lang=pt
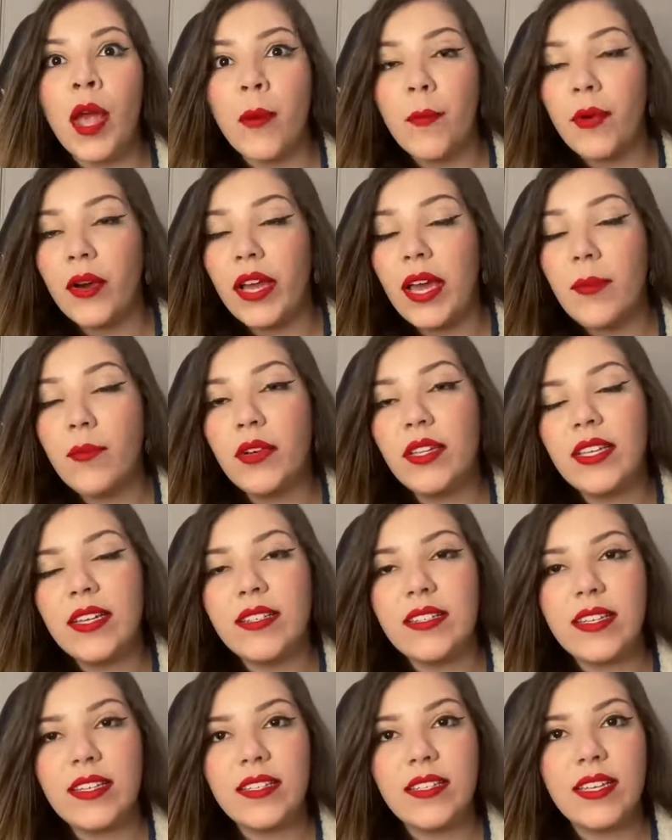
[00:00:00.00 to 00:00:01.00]
porque
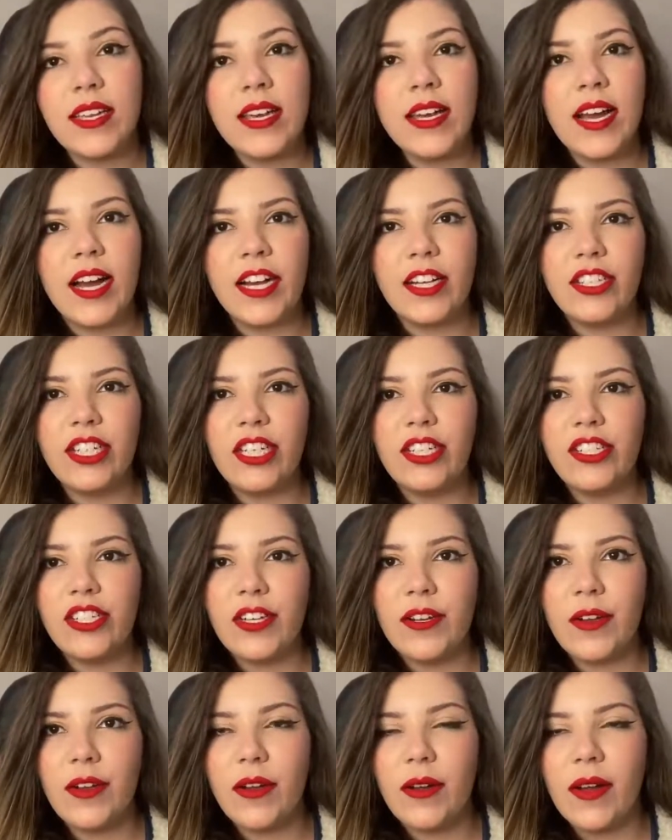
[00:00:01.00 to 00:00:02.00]
muitas vezes a
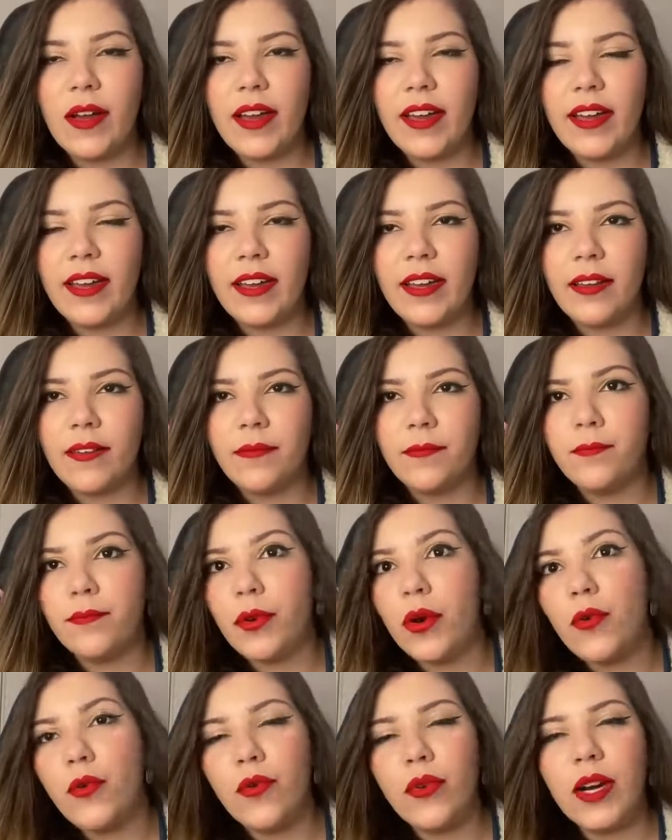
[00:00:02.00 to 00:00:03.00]
gente é,
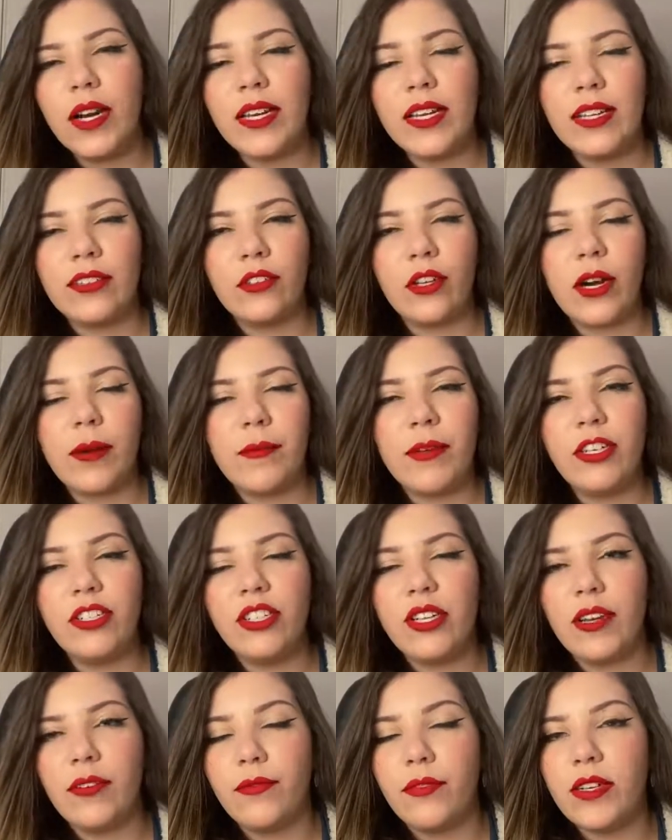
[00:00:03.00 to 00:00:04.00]
procura aleatoriamente
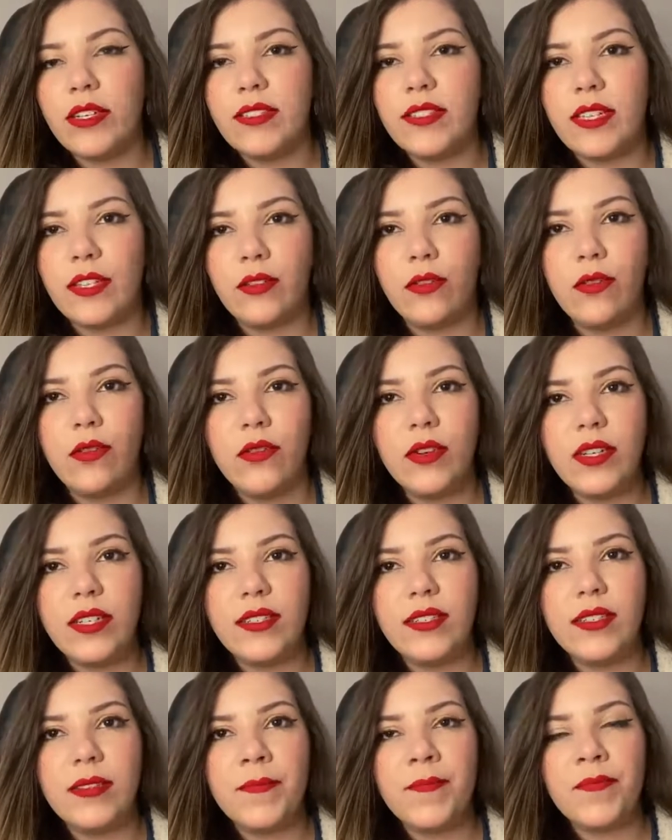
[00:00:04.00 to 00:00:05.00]
né,
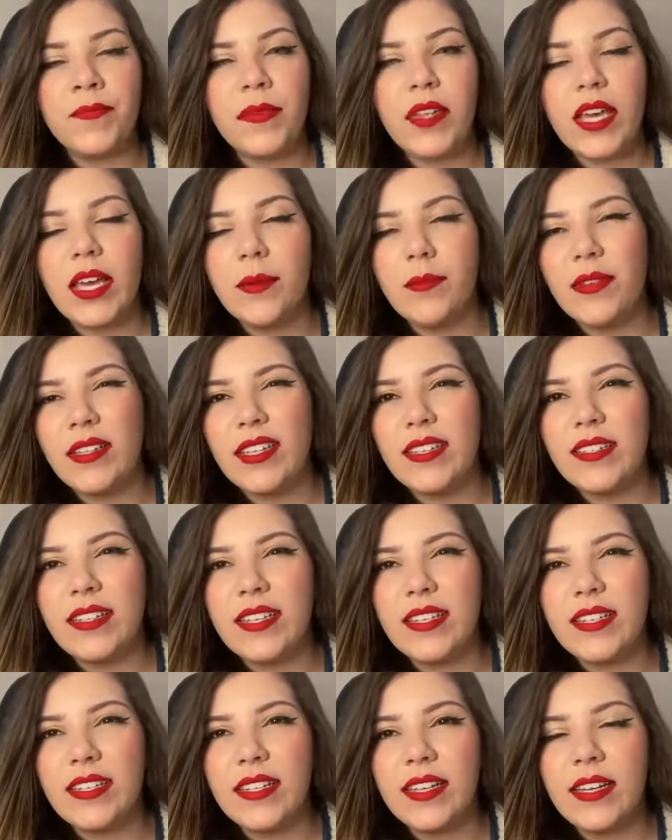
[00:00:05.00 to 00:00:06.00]
fornecedores e muitas
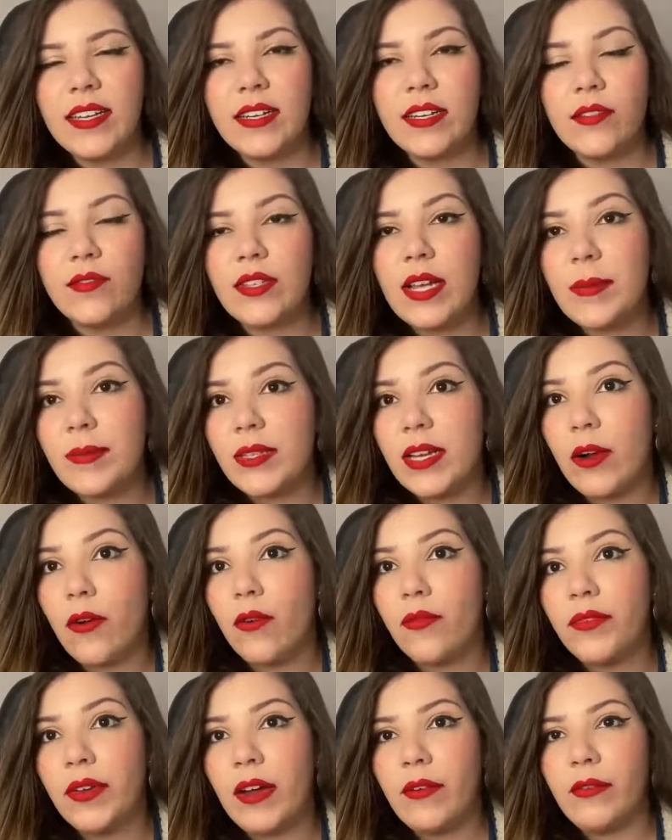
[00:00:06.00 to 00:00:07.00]
vezes não sabe se é
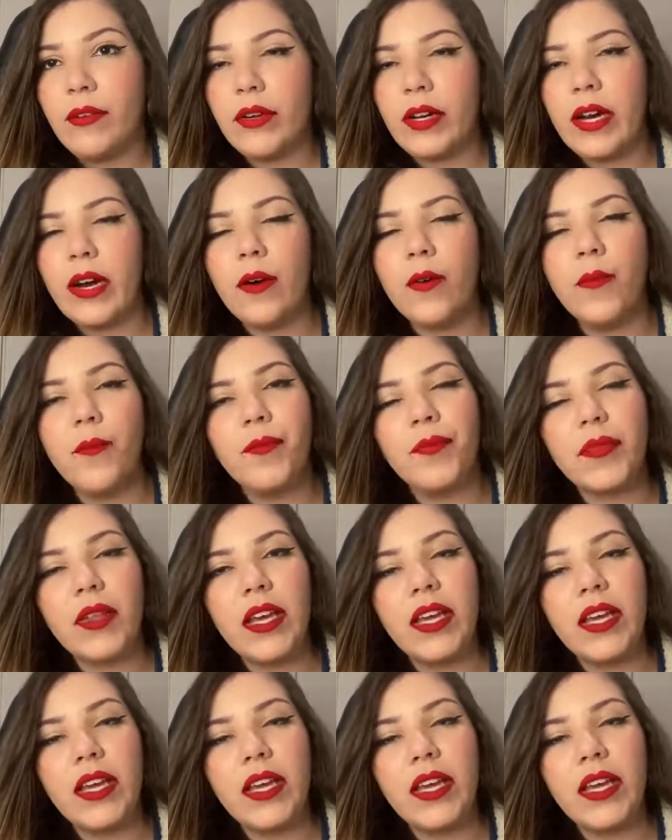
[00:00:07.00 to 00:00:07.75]
confiável ou não.